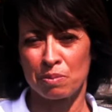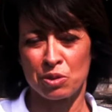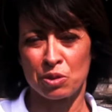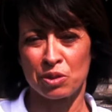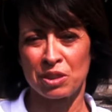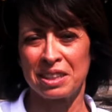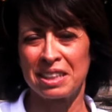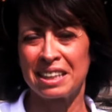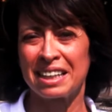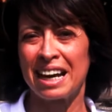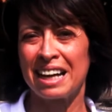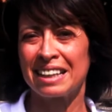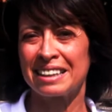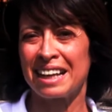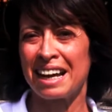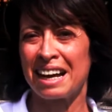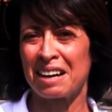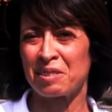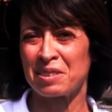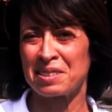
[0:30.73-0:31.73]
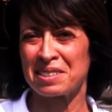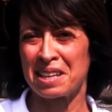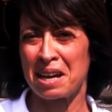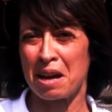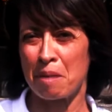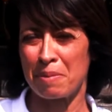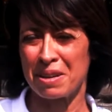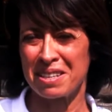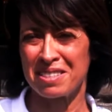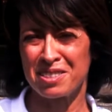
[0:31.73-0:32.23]
mi sono dedicata a
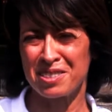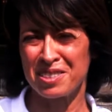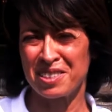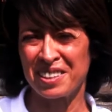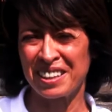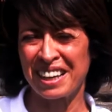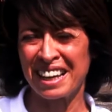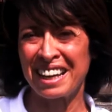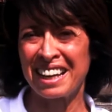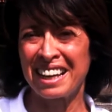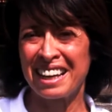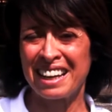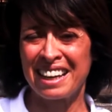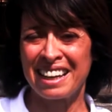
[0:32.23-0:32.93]
questa passione,